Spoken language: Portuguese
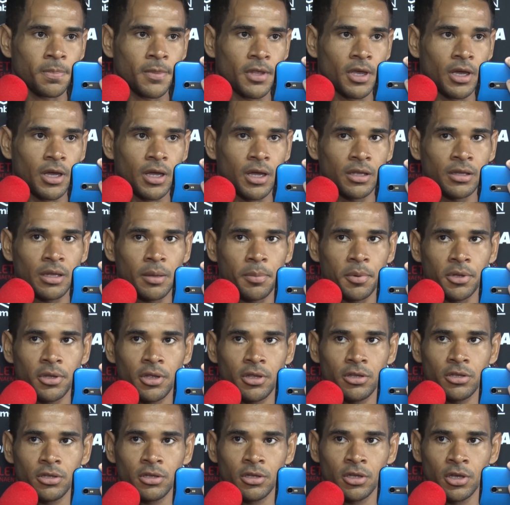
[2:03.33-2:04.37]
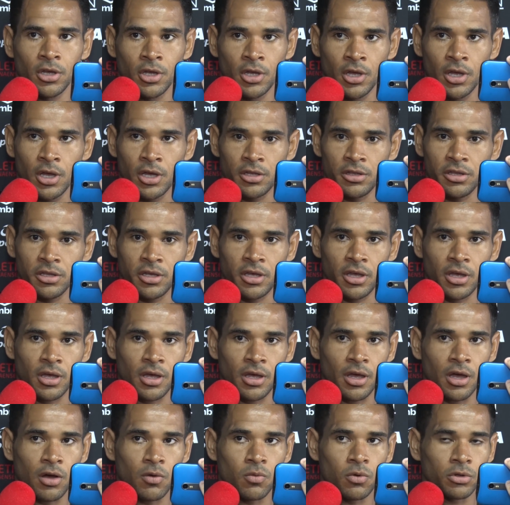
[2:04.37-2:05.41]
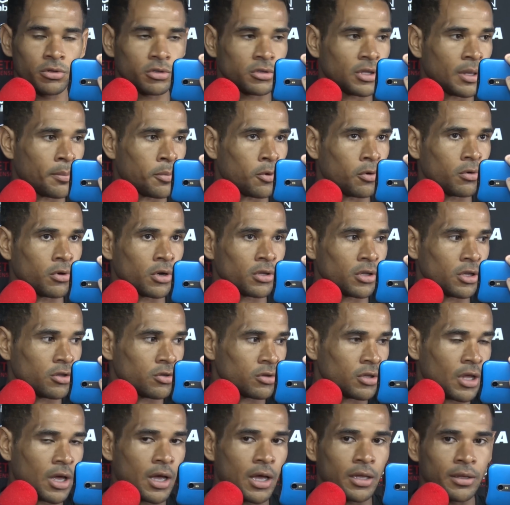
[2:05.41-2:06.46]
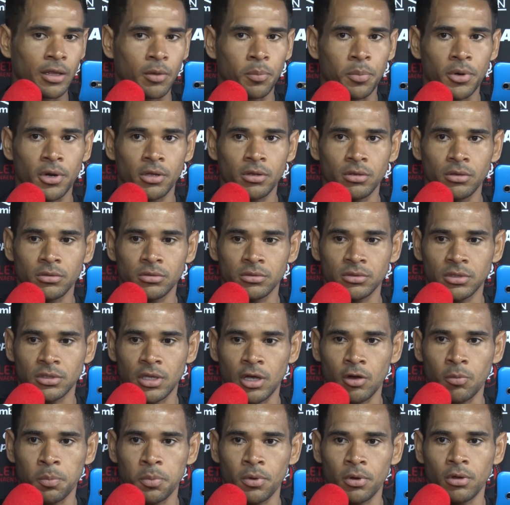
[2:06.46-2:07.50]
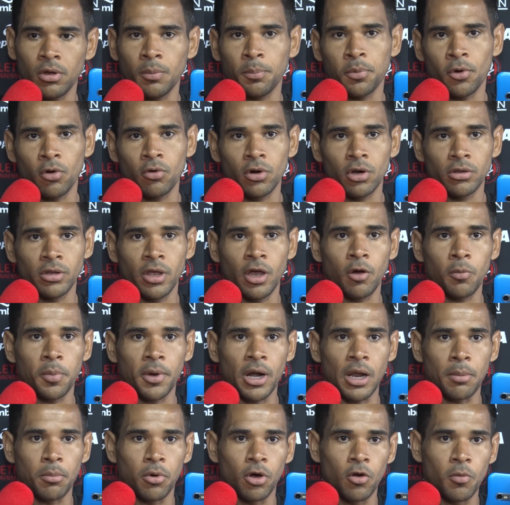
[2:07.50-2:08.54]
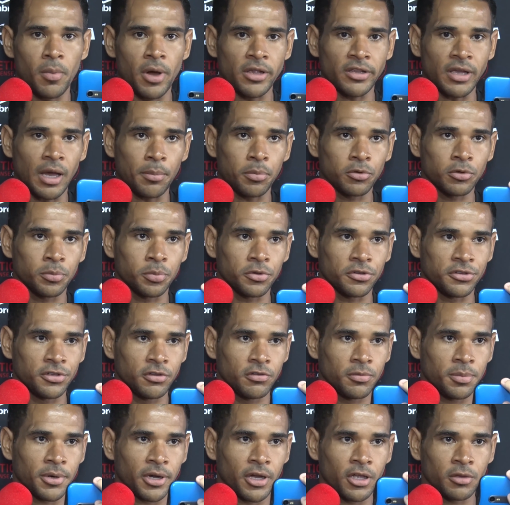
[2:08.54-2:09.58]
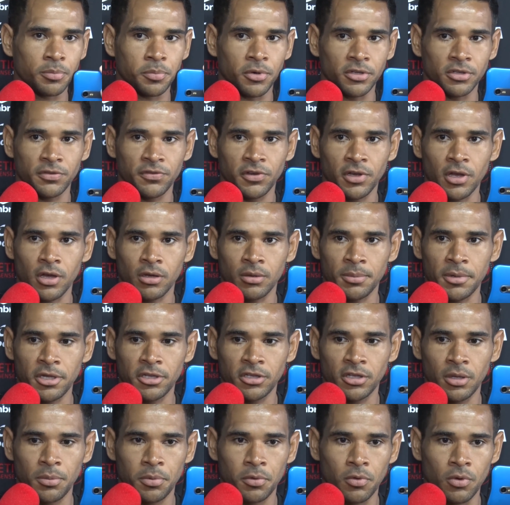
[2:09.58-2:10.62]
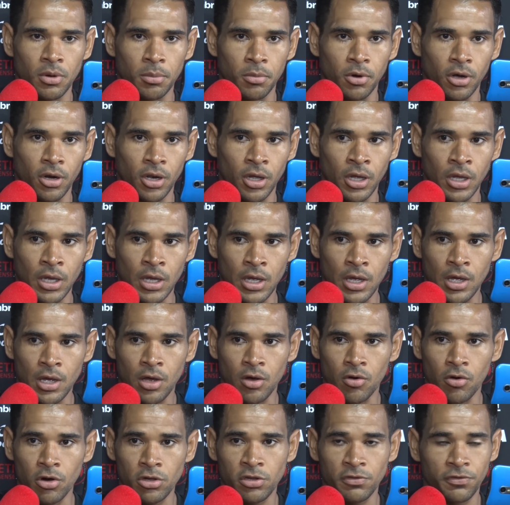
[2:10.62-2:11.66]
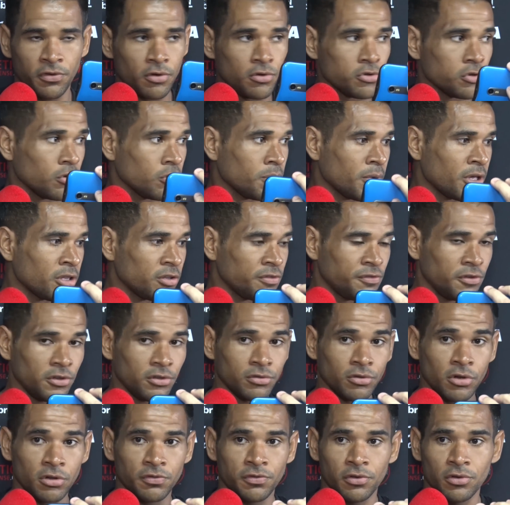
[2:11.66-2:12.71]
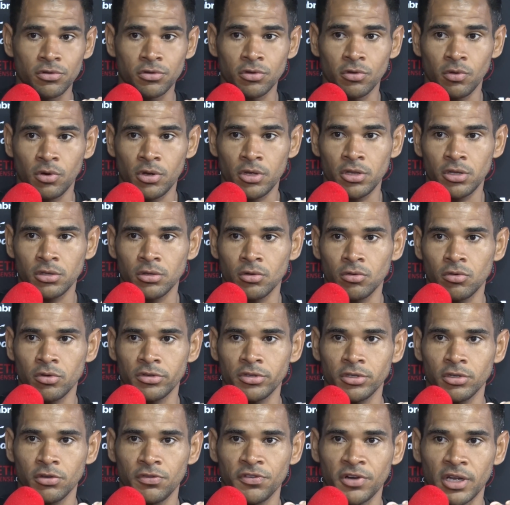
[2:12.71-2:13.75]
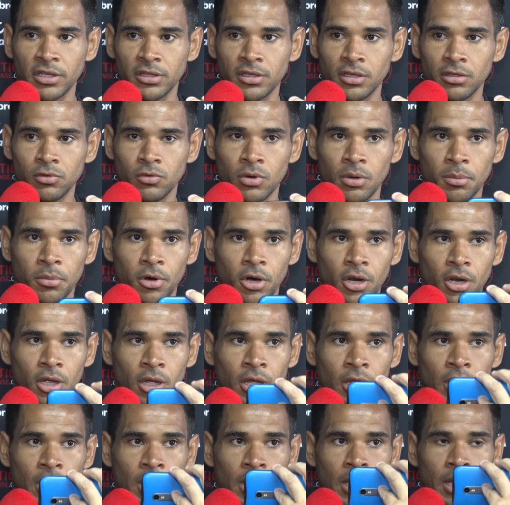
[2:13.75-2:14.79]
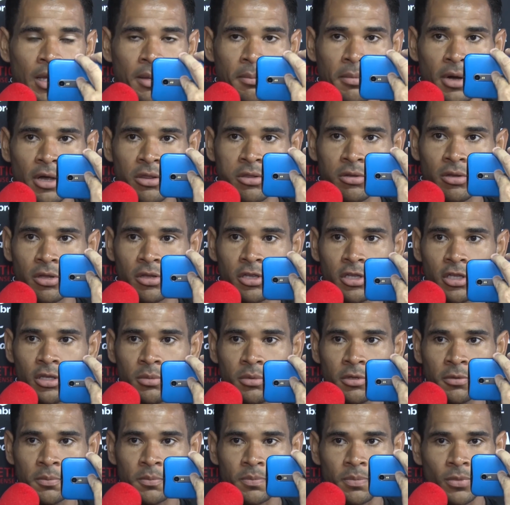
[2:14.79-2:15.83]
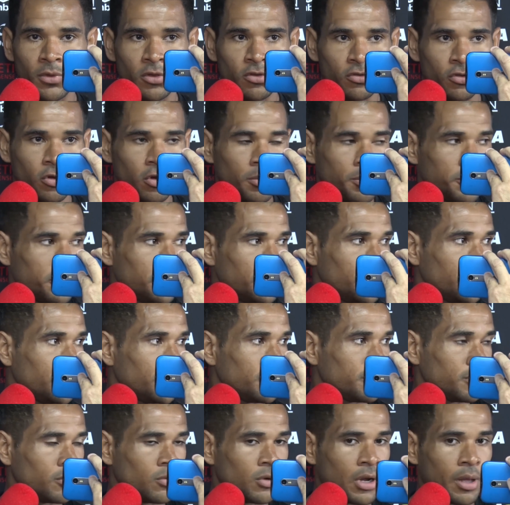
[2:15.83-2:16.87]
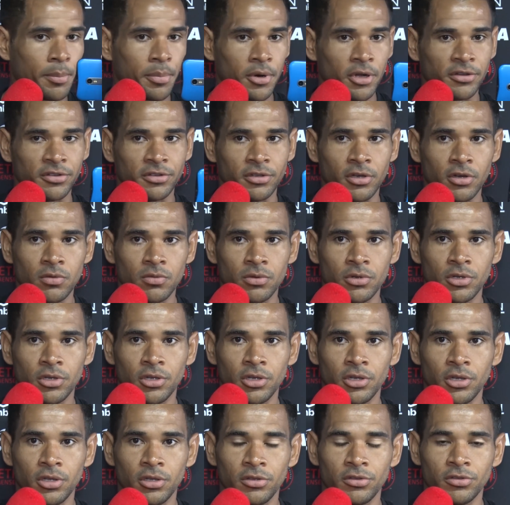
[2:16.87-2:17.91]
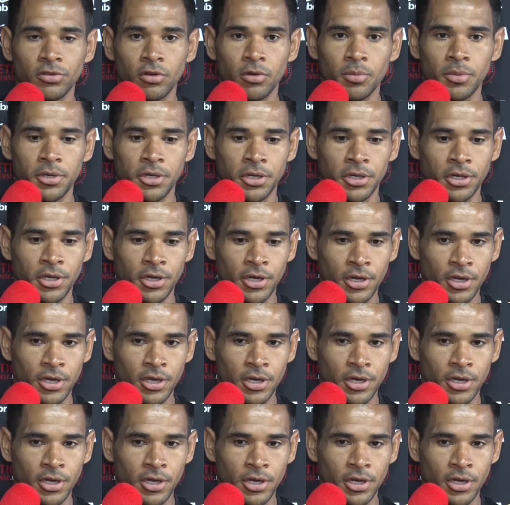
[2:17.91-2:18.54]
É, independente de quem errar, o outro está procurando ajudar, está procurando, tá procurando recuperar a bola o mais rápido possível para que a gente possa ficar com mais tempo com a bola. Hoje foi um jogo mais difícil, hoje foi um jogo onde a gente não conseguiu ficar tanto com a bola, mas nosso time soube segurar a pressão e soube